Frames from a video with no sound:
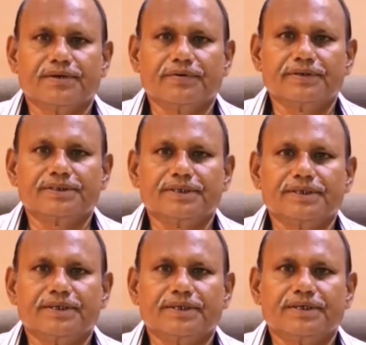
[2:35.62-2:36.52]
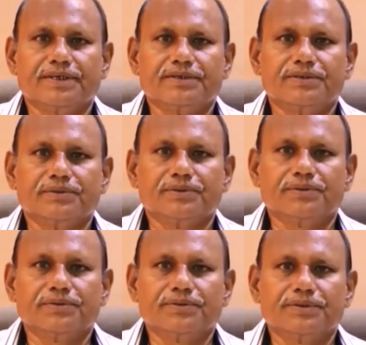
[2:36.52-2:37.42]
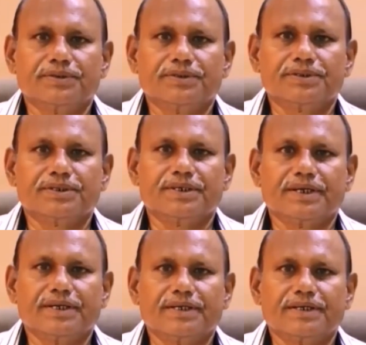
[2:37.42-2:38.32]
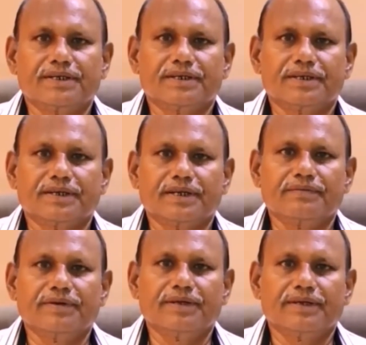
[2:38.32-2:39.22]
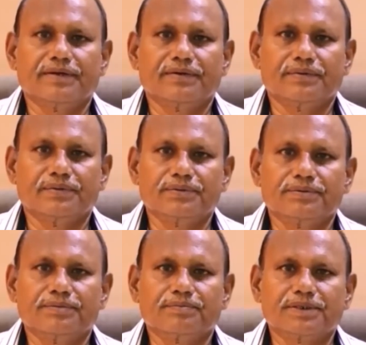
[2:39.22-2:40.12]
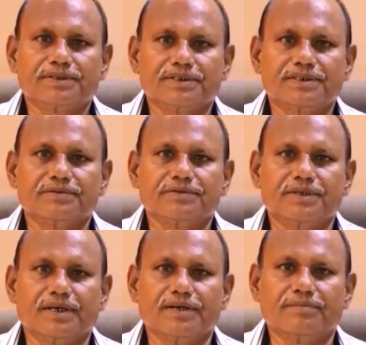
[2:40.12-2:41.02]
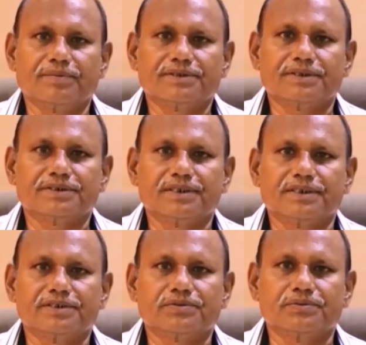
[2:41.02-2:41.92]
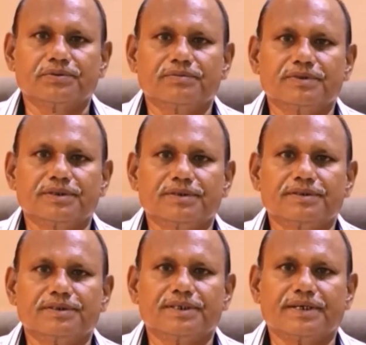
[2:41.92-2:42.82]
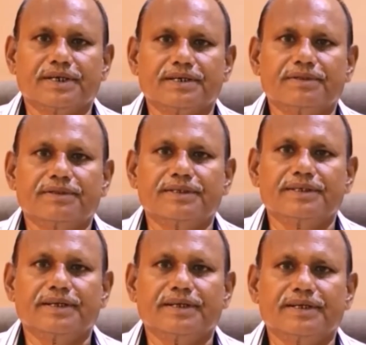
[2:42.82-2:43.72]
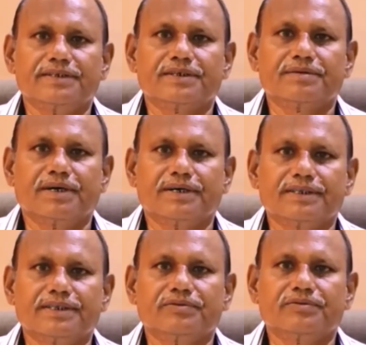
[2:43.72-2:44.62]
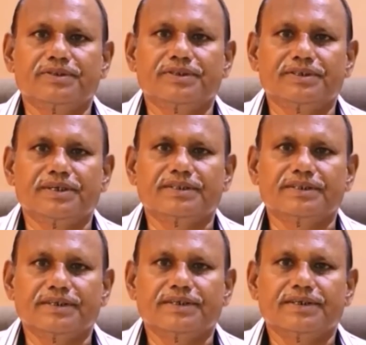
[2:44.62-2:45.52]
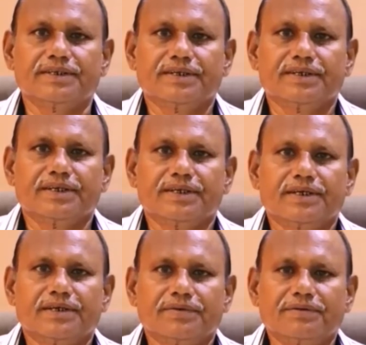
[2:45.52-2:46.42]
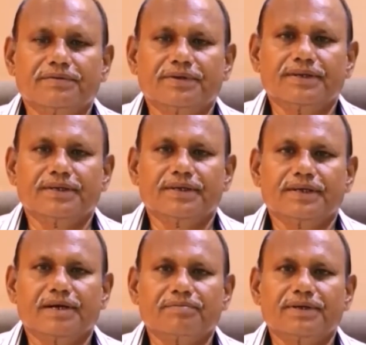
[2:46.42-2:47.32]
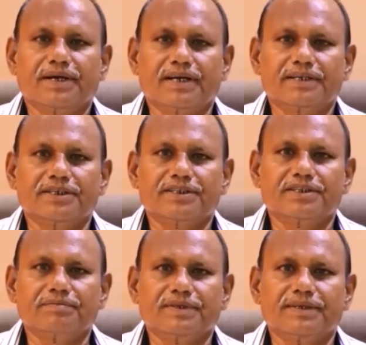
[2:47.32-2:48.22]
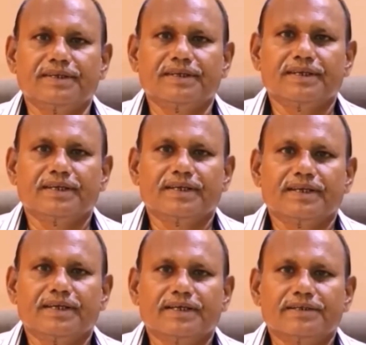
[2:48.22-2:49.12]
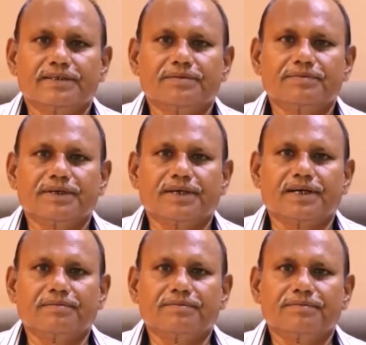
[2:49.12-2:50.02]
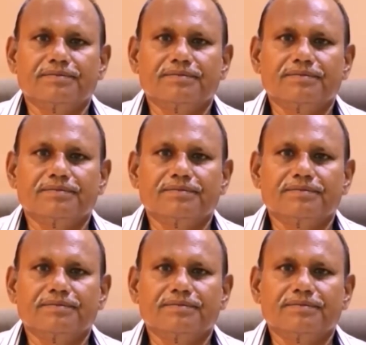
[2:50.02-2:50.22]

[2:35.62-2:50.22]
वैसे तो इसकी ट्रेनिंग रेलवे खुद प्रशिक्षण उसका प्रशिक्षण स्कूलों में से इसकी ट्रेनिंग मिलती है इसके बाद ही नियुक्ति दी जाती है फिर भी अपने कार्य क्षेत्र में जब तक हम